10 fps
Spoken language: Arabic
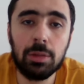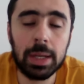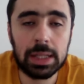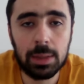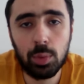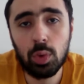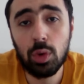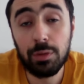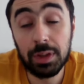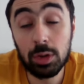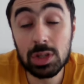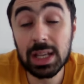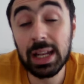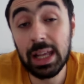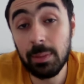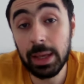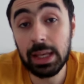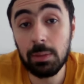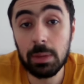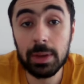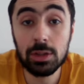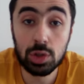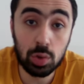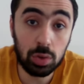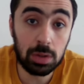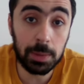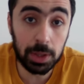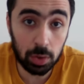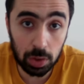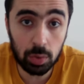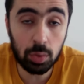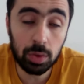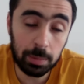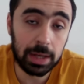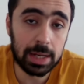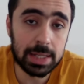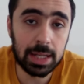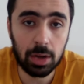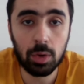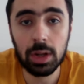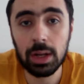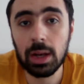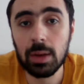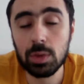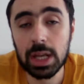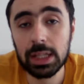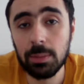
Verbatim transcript: مكتبه وفي النسخه الياباني بيبان صوت بيقول له من الناس اللي هو المساعدين